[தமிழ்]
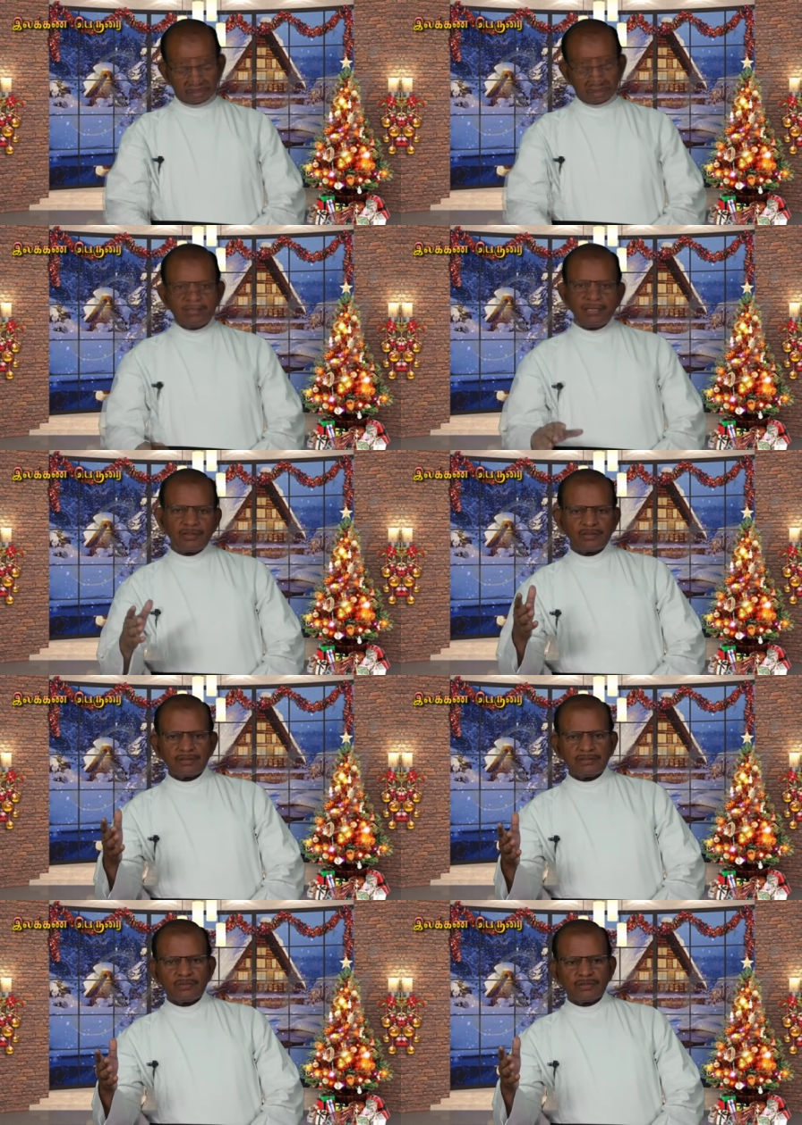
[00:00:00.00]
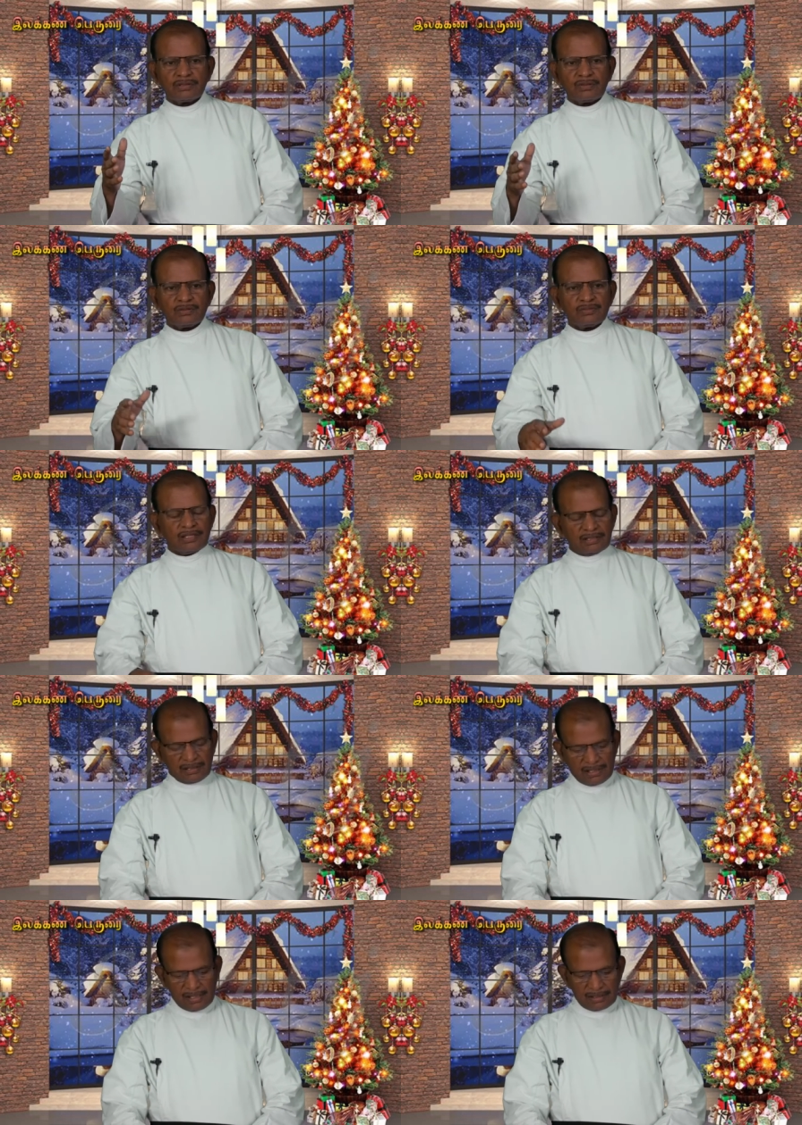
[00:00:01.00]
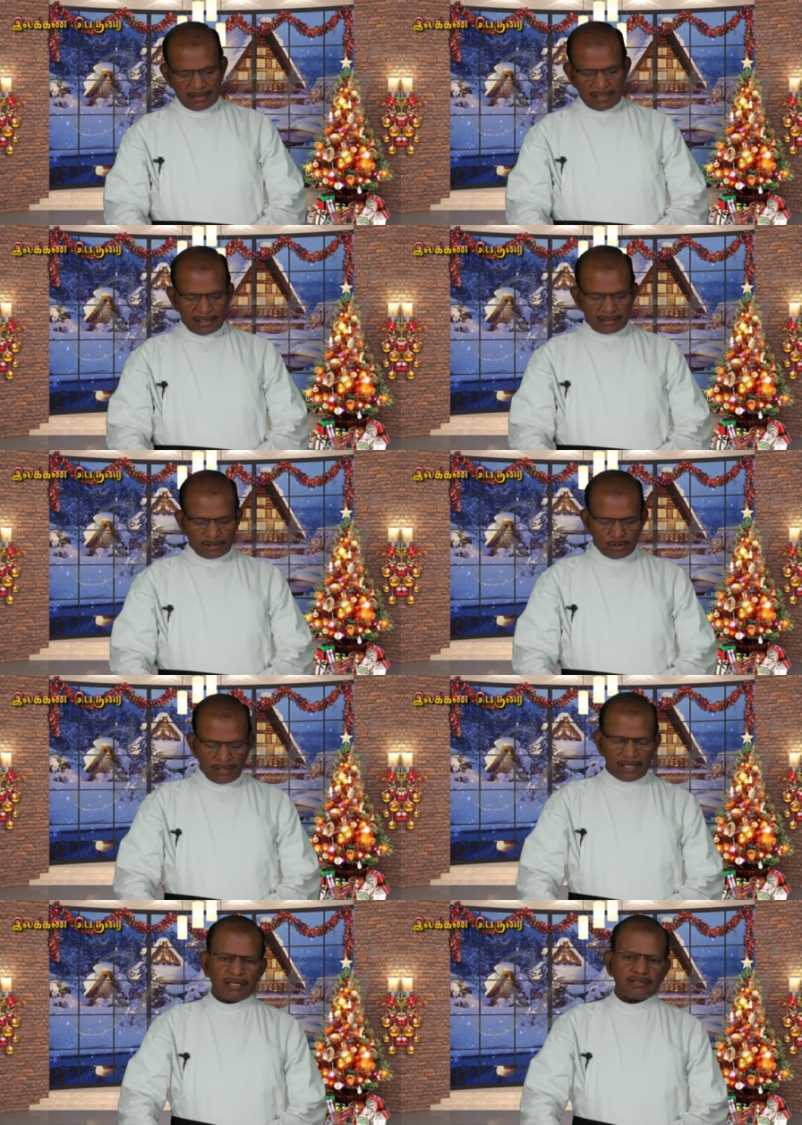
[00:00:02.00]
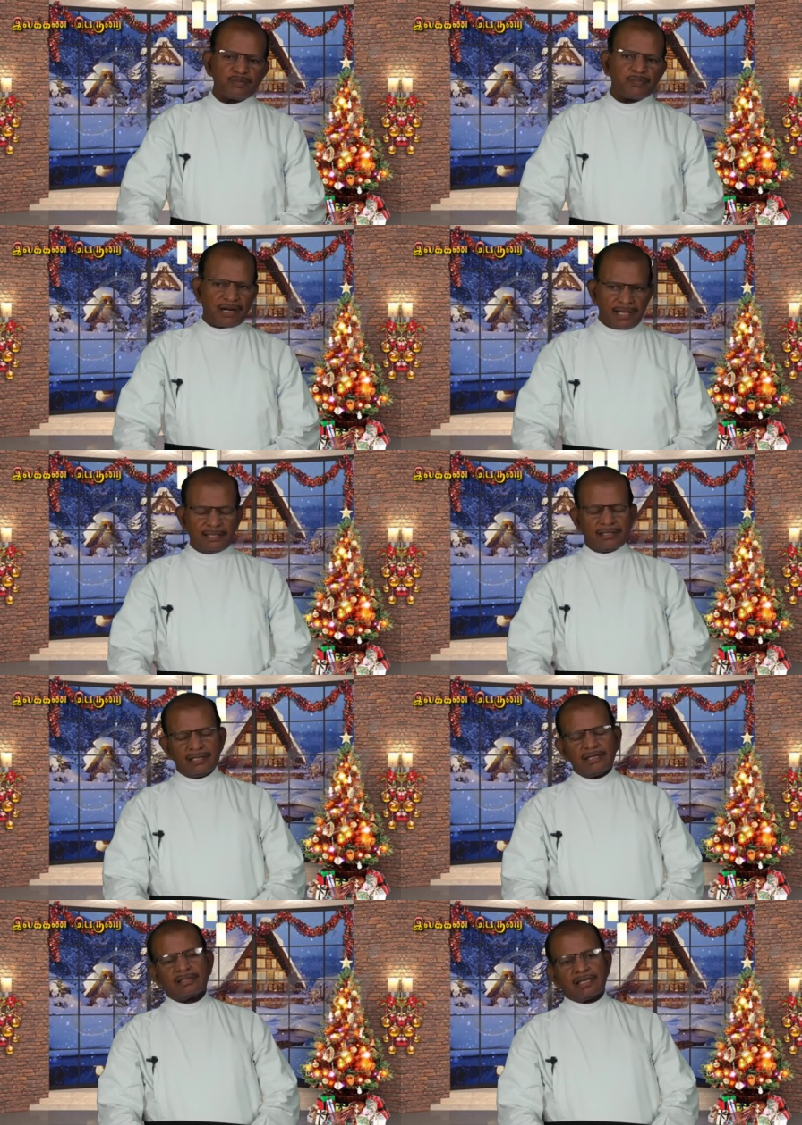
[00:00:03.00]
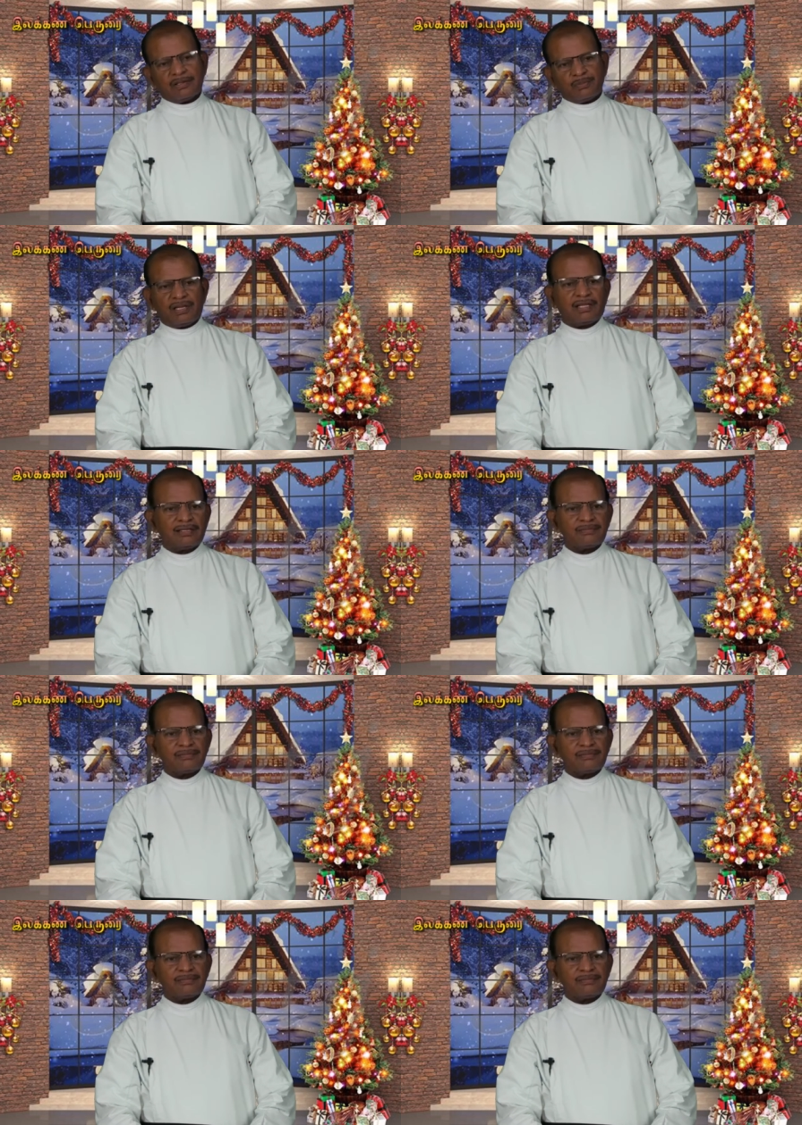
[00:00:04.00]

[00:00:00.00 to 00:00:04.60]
எந்த அளவுக்கு ஒத்துவரும்னு எனக்கு தெரியாது ஆனால் திருமறையாற்று படை என்ற தலைப்பில்